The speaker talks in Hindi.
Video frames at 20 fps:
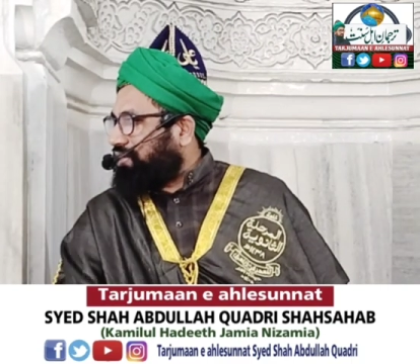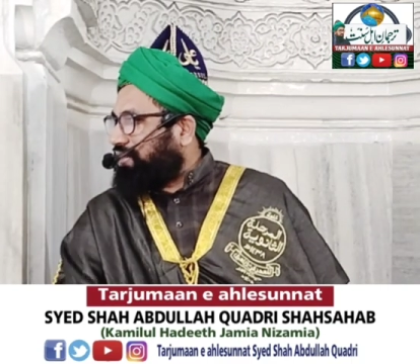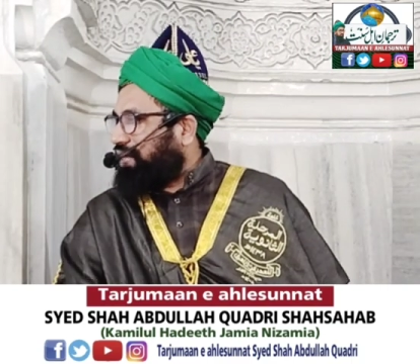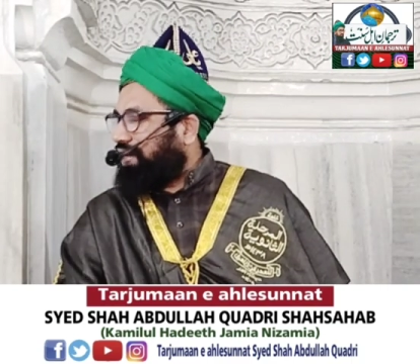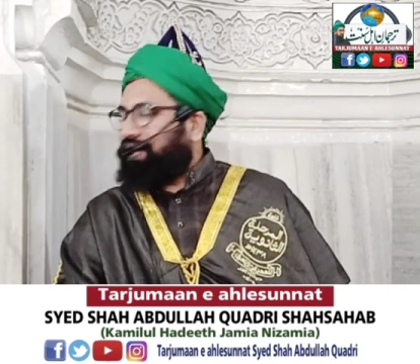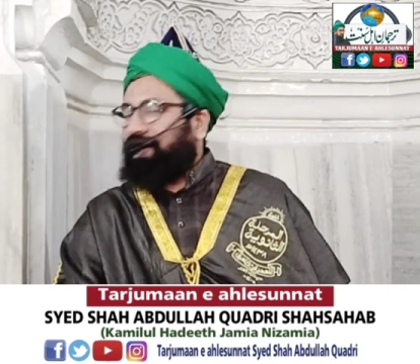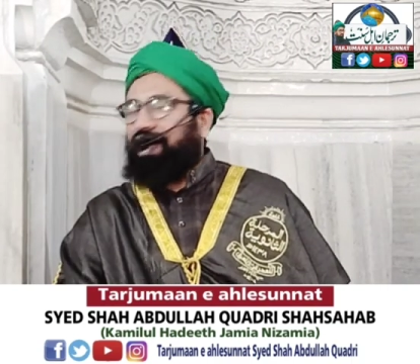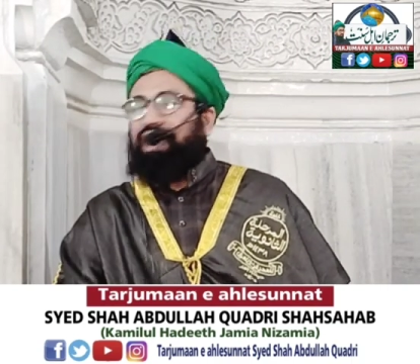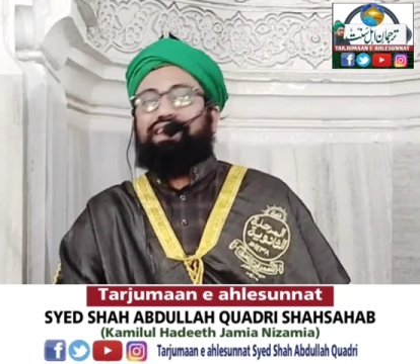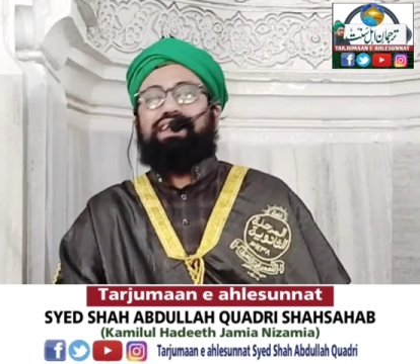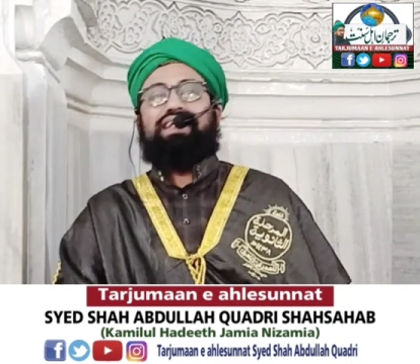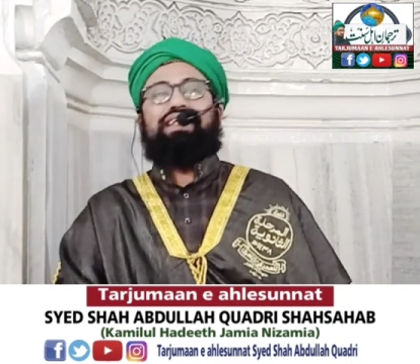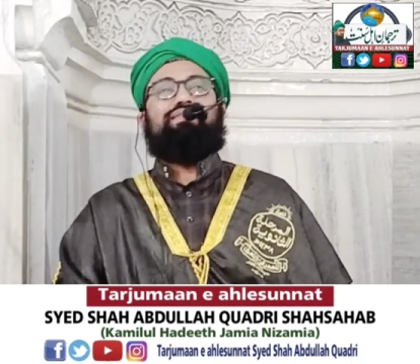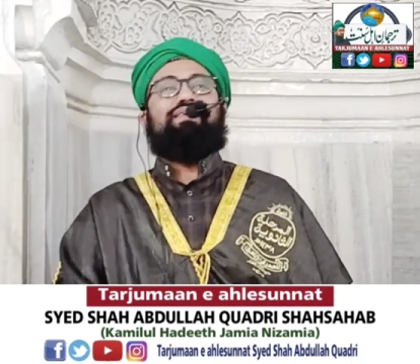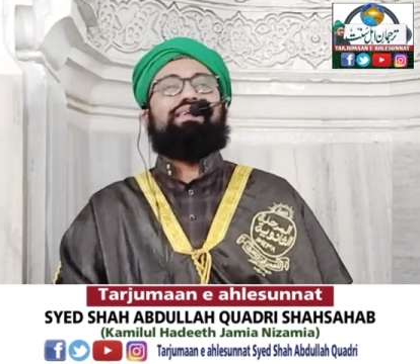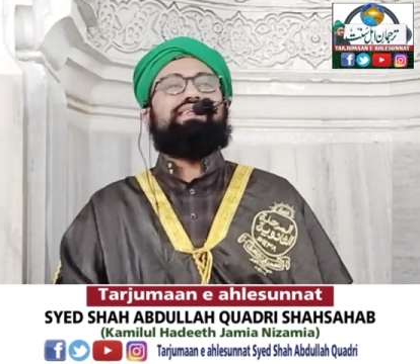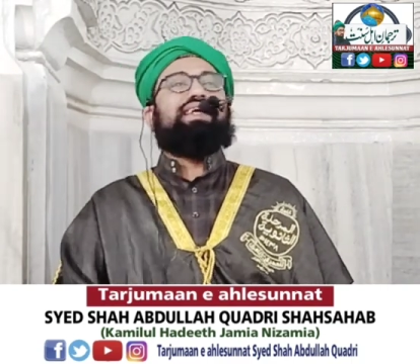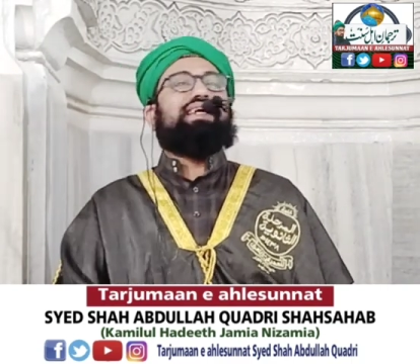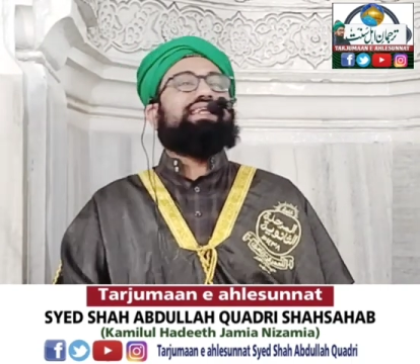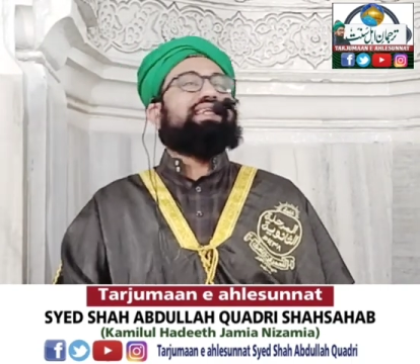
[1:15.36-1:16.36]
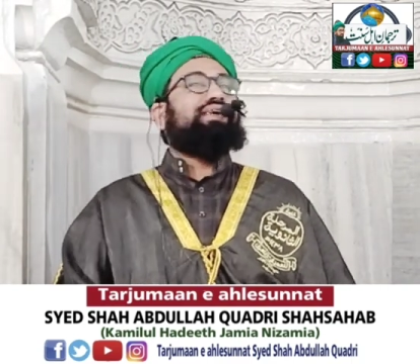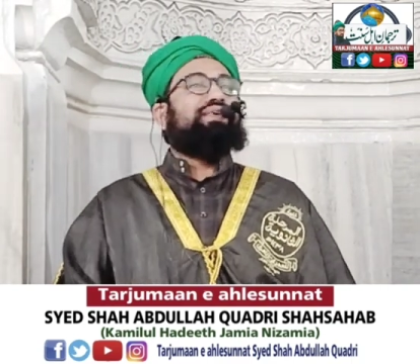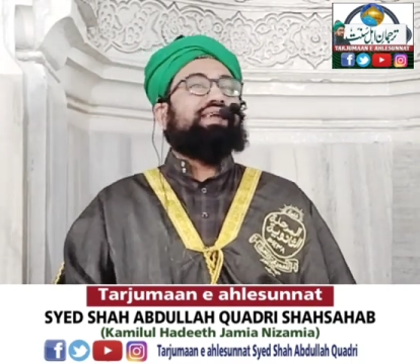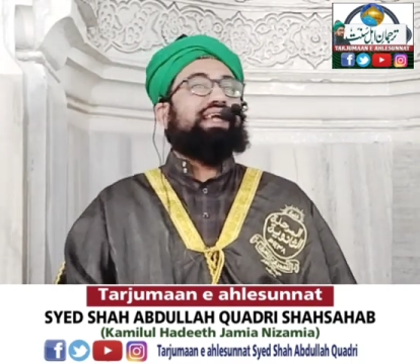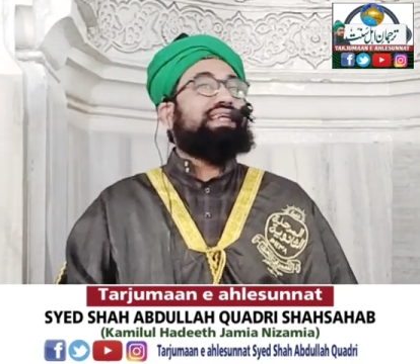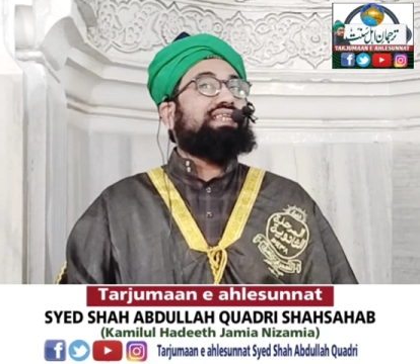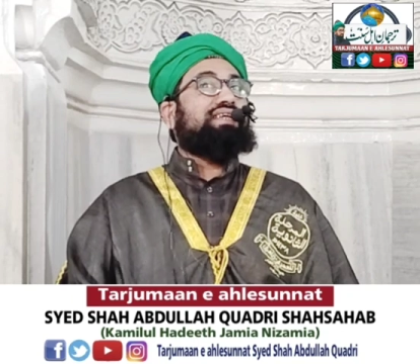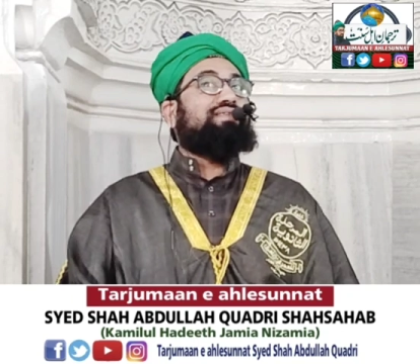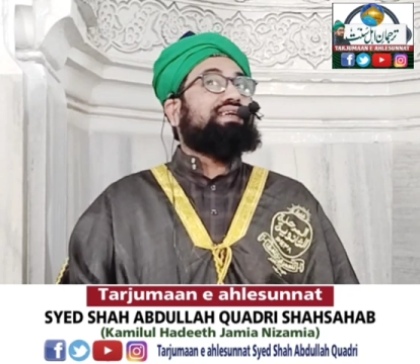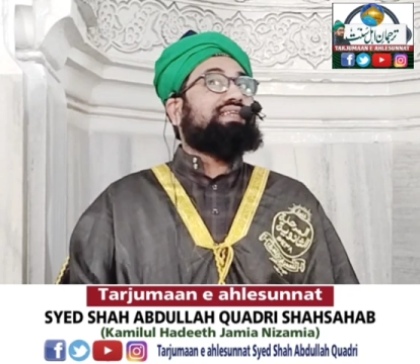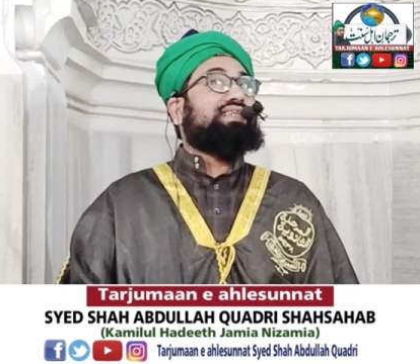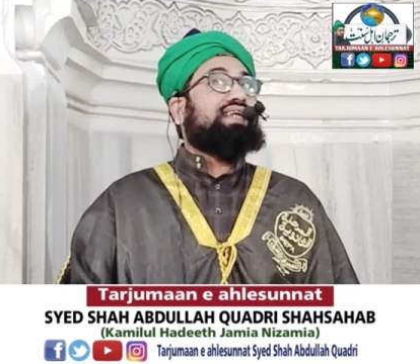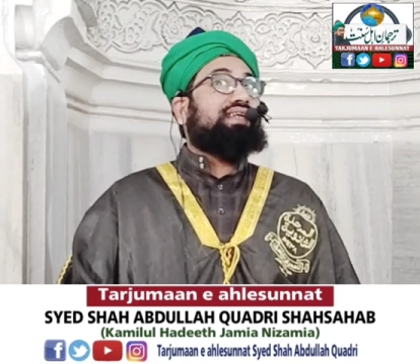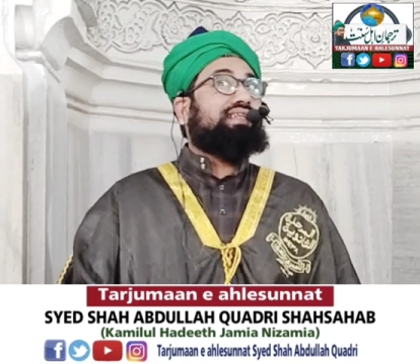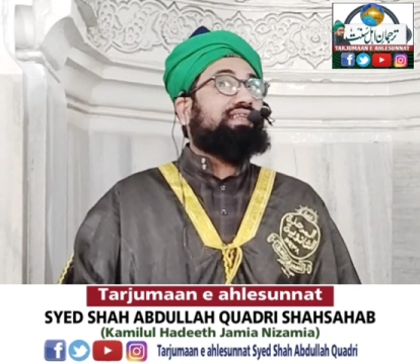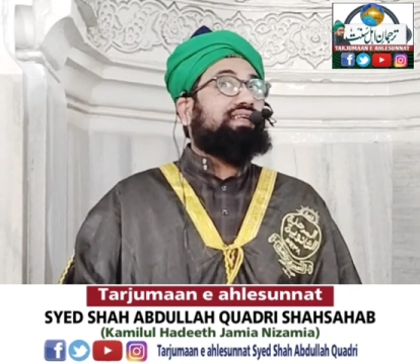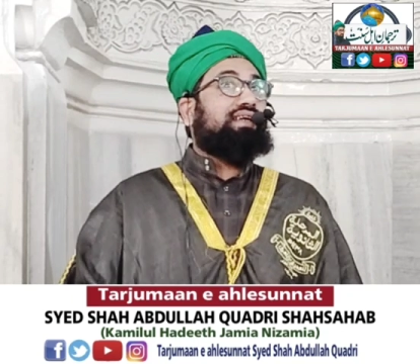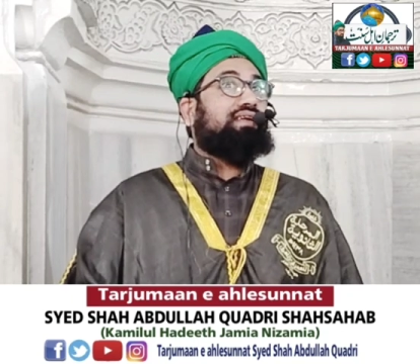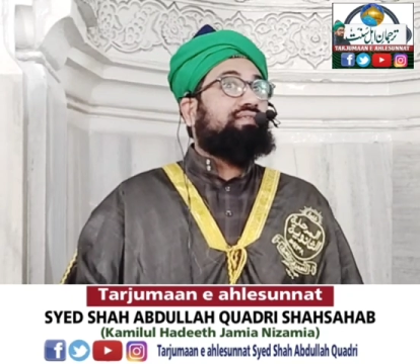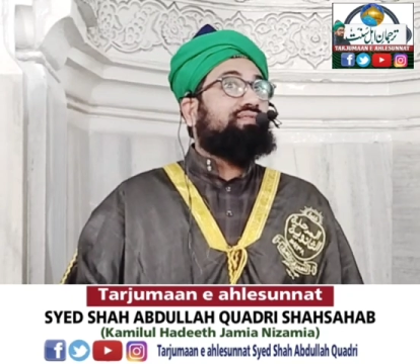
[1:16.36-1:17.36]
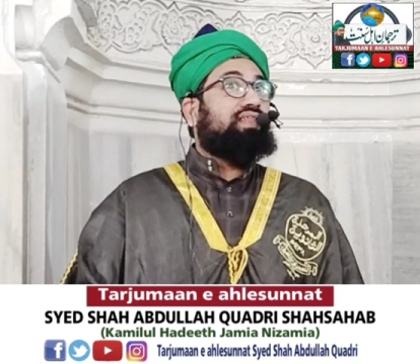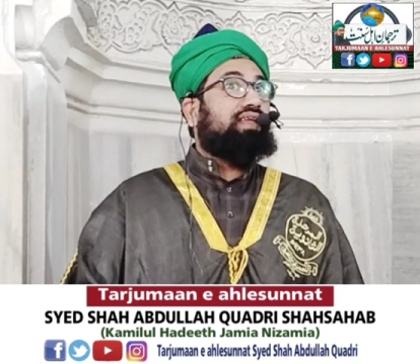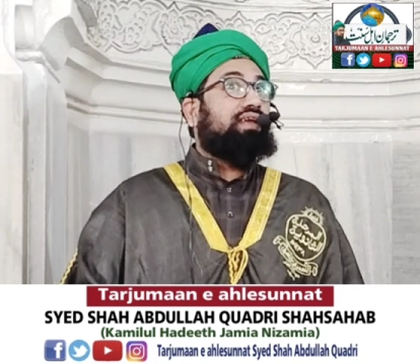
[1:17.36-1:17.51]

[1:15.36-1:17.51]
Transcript: सकता है कैसे समझ सकते हो नहीं समझ सकते